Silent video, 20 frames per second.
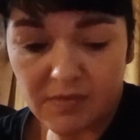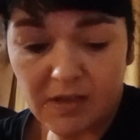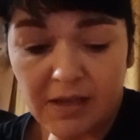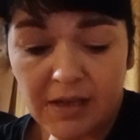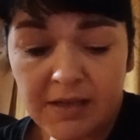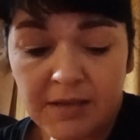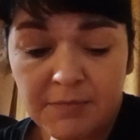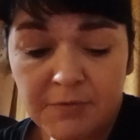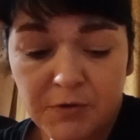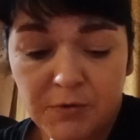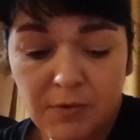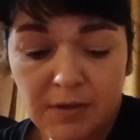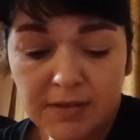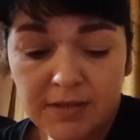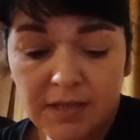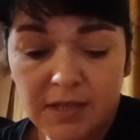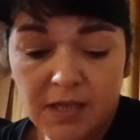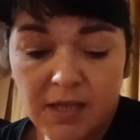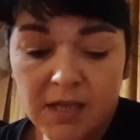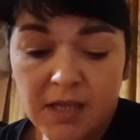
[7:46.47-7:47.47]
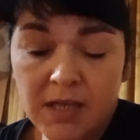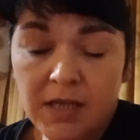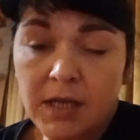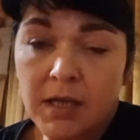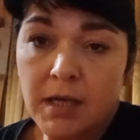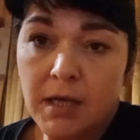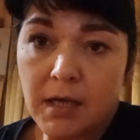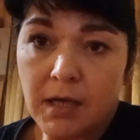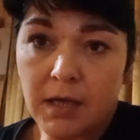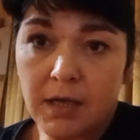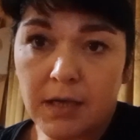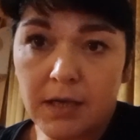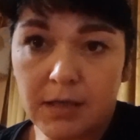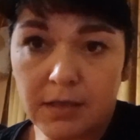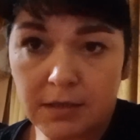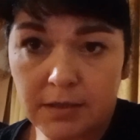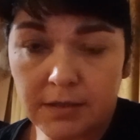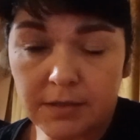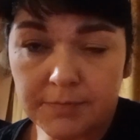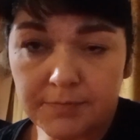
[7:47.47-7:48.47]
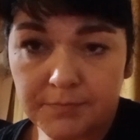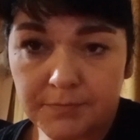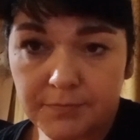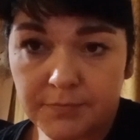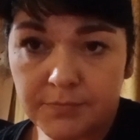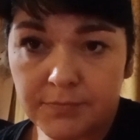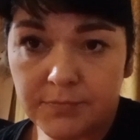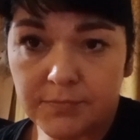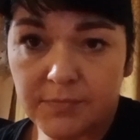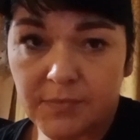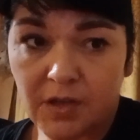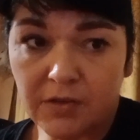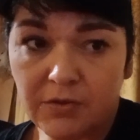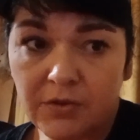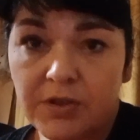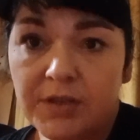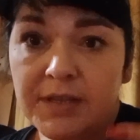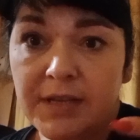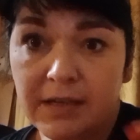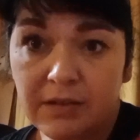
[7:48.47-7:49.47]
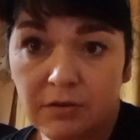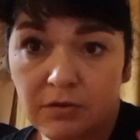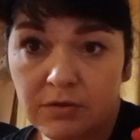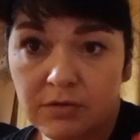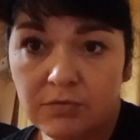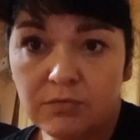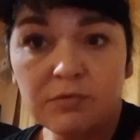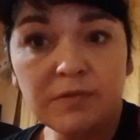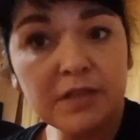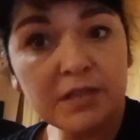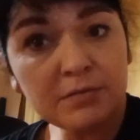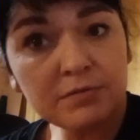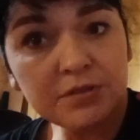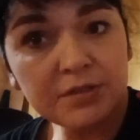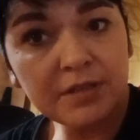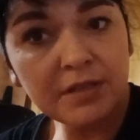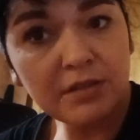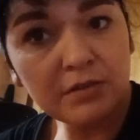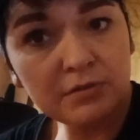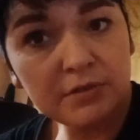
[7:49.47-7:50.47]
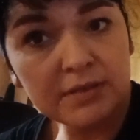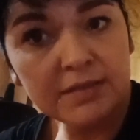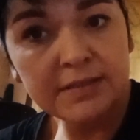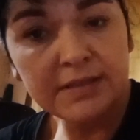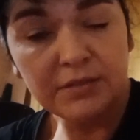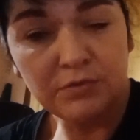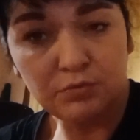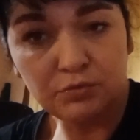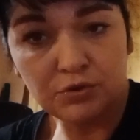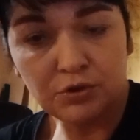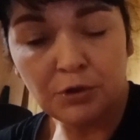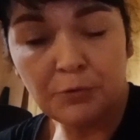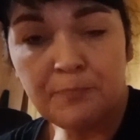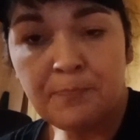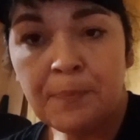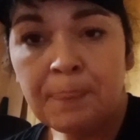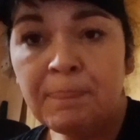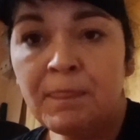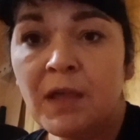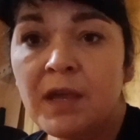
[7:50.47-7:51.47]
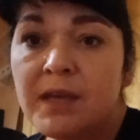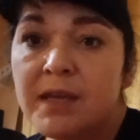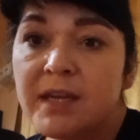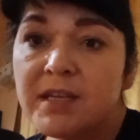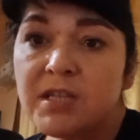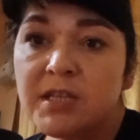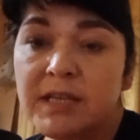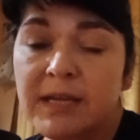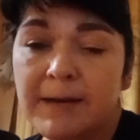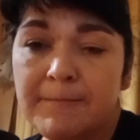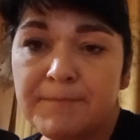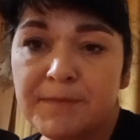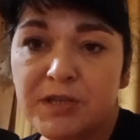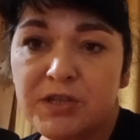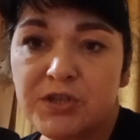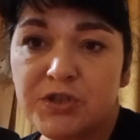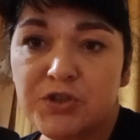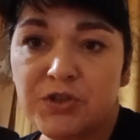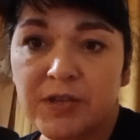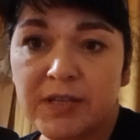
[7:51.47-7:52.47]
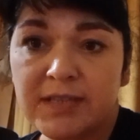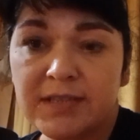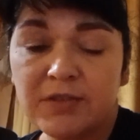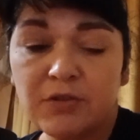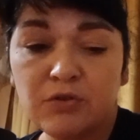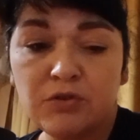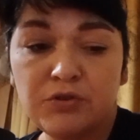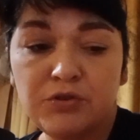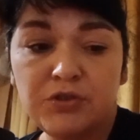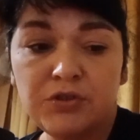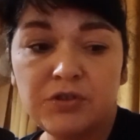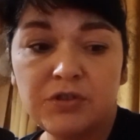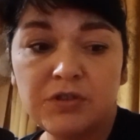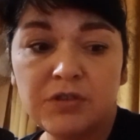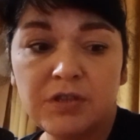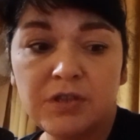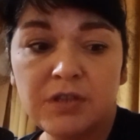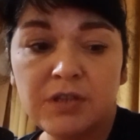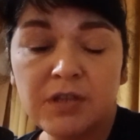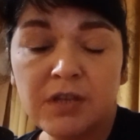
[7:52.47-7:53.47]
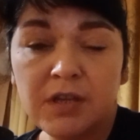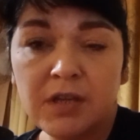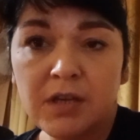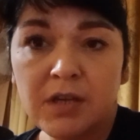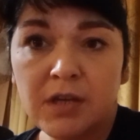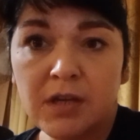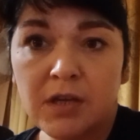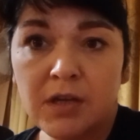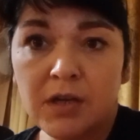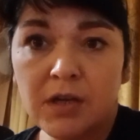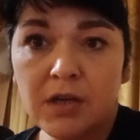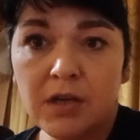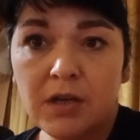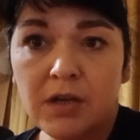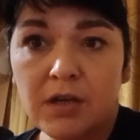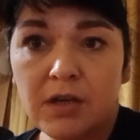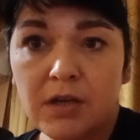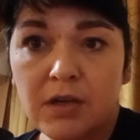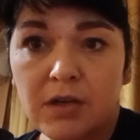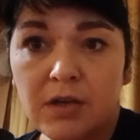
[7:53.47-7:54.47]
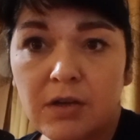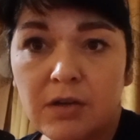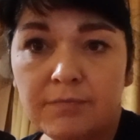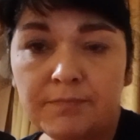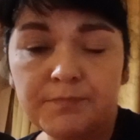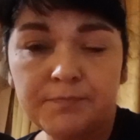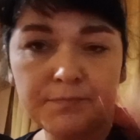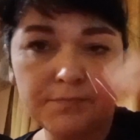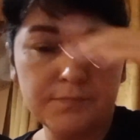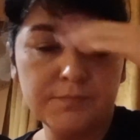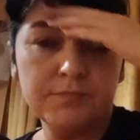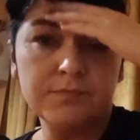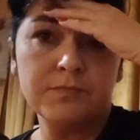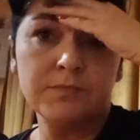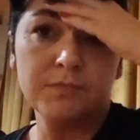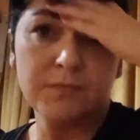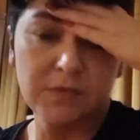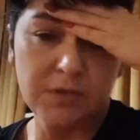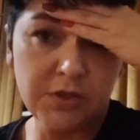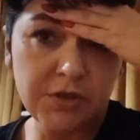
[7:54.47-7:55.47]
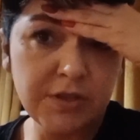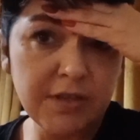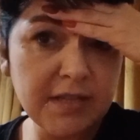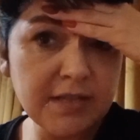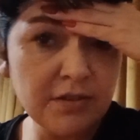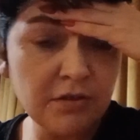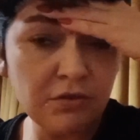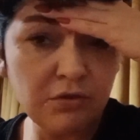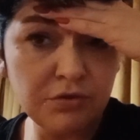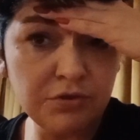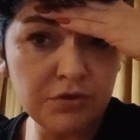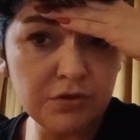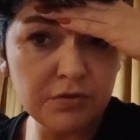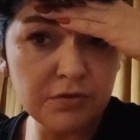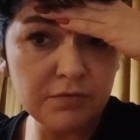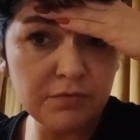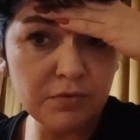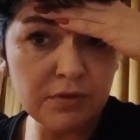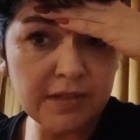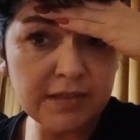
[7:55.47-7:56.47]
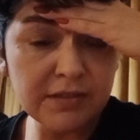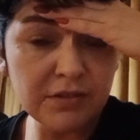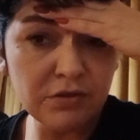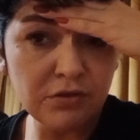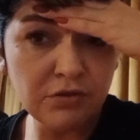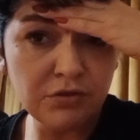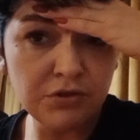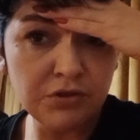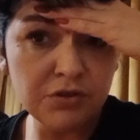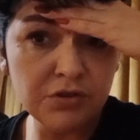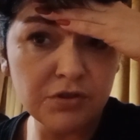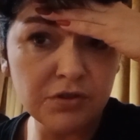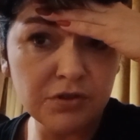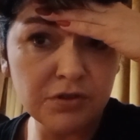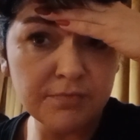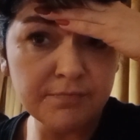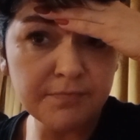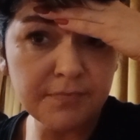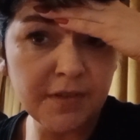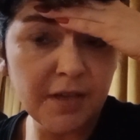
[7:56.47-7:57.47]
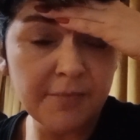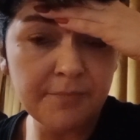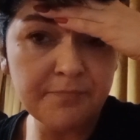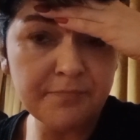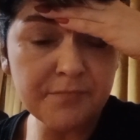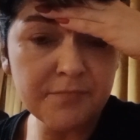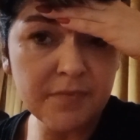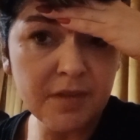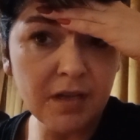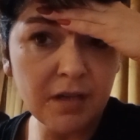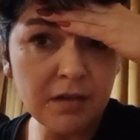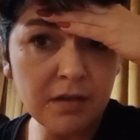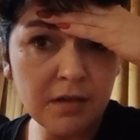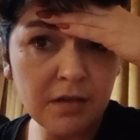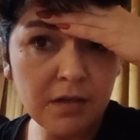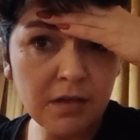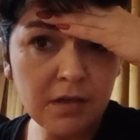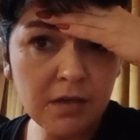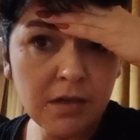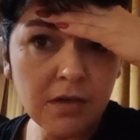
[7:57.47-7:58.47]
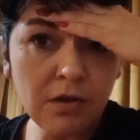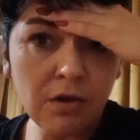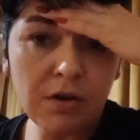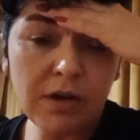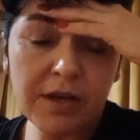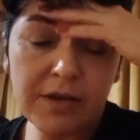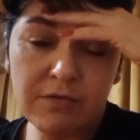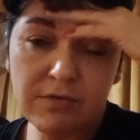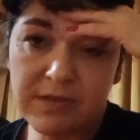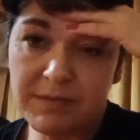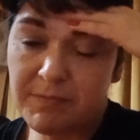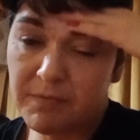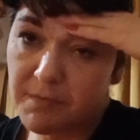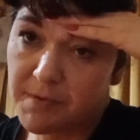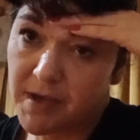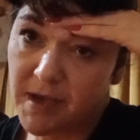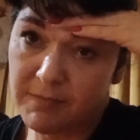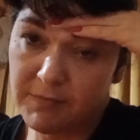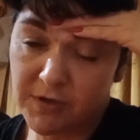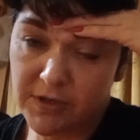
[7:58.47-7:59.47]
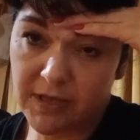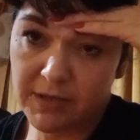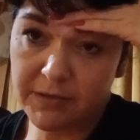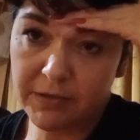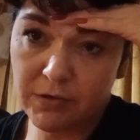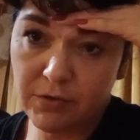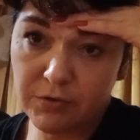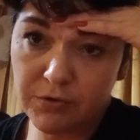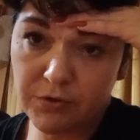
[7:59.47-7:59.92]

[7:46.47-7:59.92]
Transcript: Ja na przykład... E, no i na rok. Uważam, że na rok to jest za dużo. Ja czytałam też 13-godzinny, e, 13 12-godzinny, nie. Ojejku, zapomniałam. Czytałam taką